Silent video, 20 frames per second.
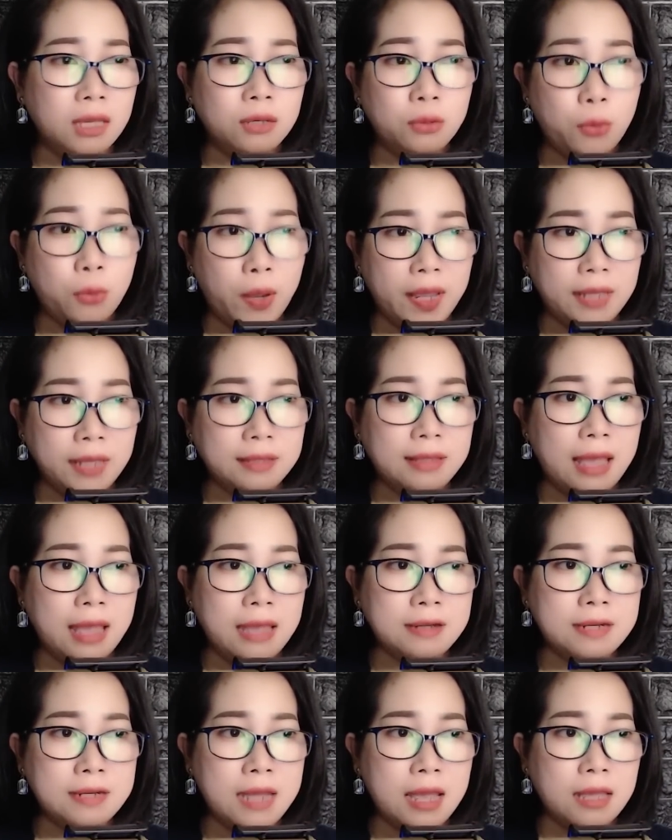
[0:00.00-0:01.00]
ngoài anh ta
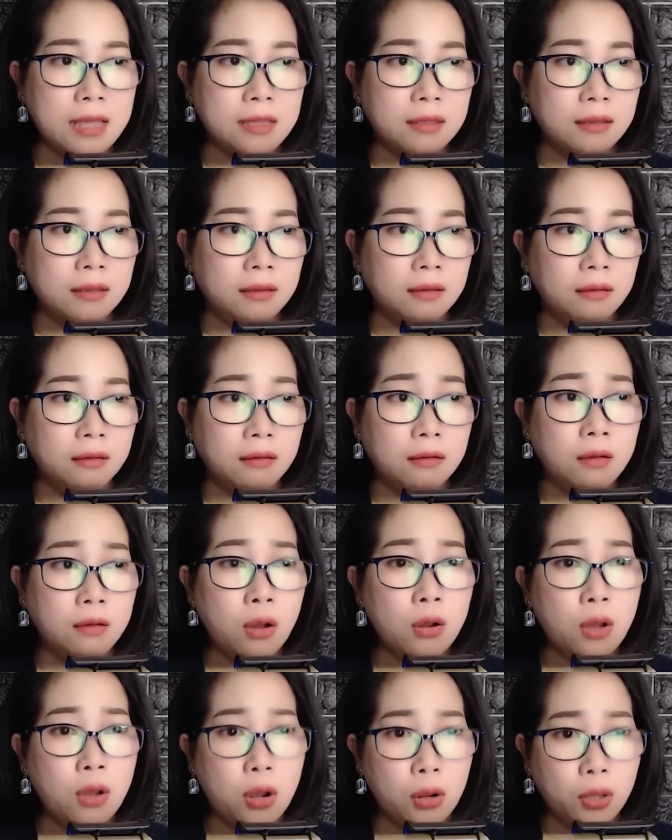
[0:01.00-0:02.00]
ra,
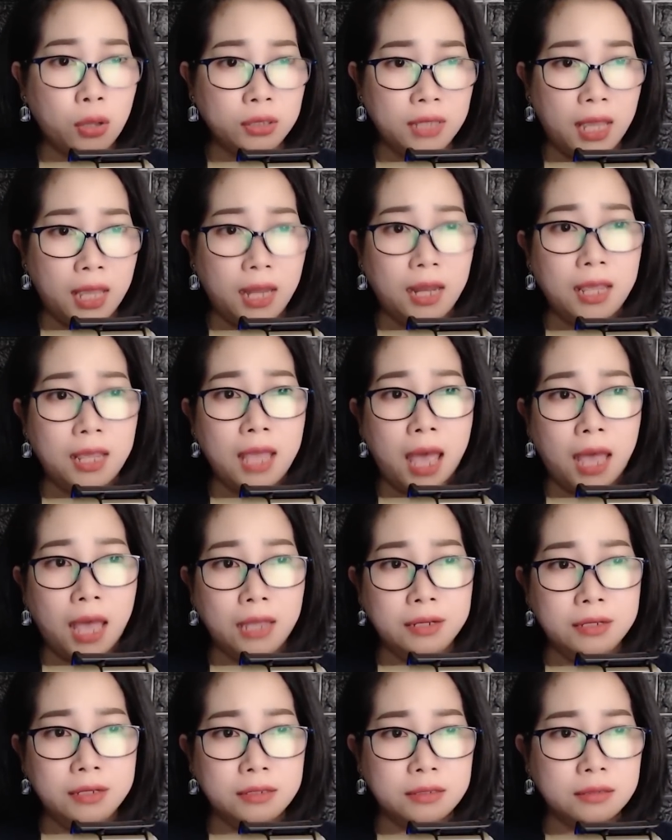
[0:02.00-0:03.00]
con còn có thể lấy ai
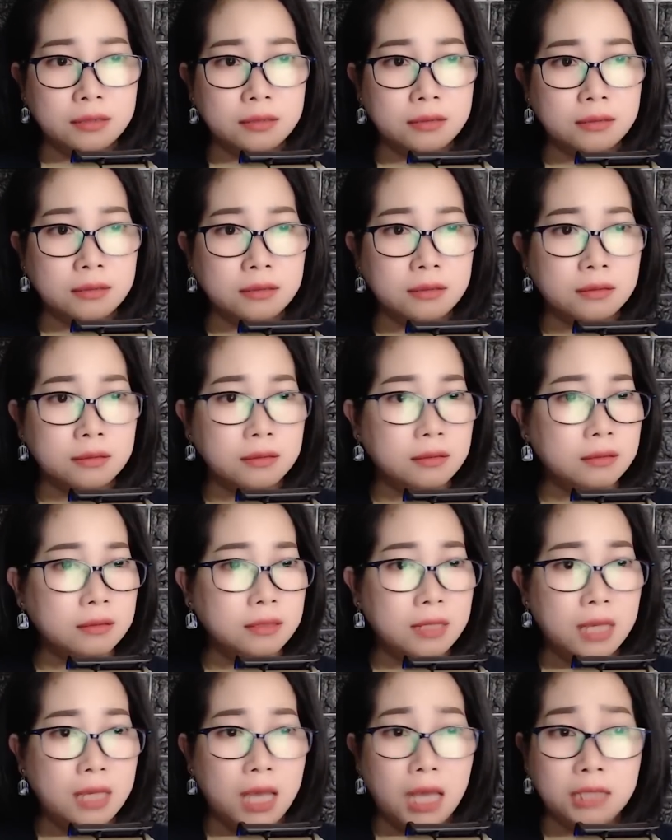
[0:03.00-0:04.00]
được.
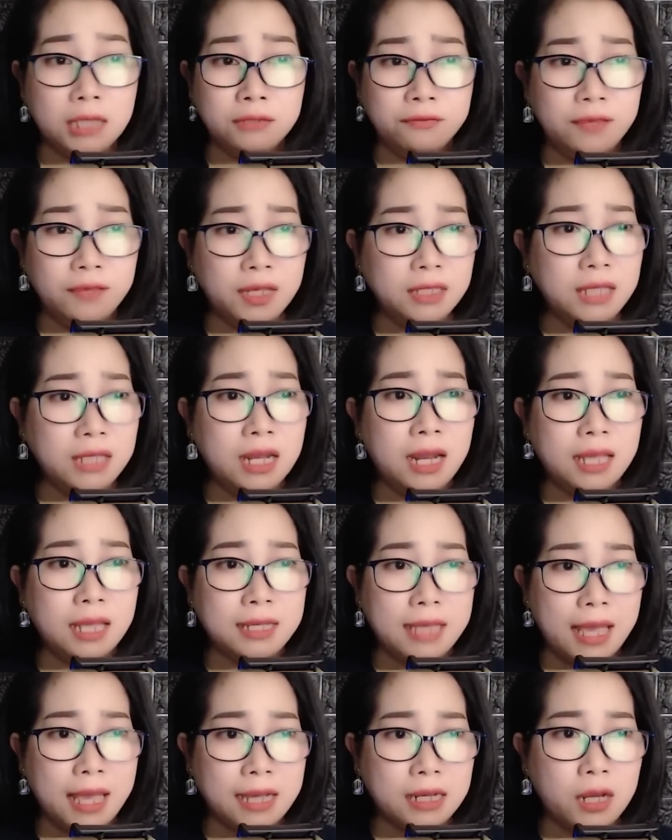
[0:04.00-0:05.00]
Anh Viễn thì lại
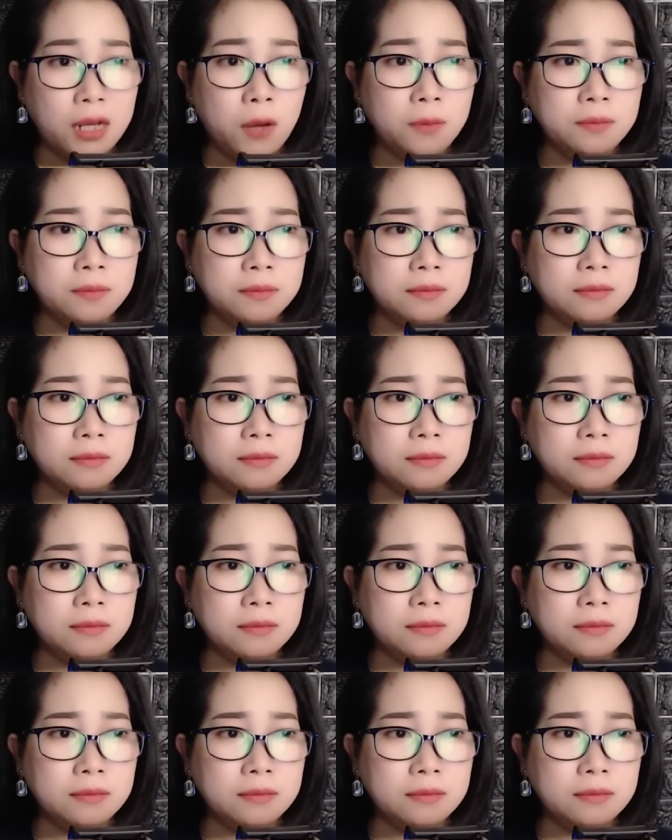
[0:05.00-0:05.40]
càng không.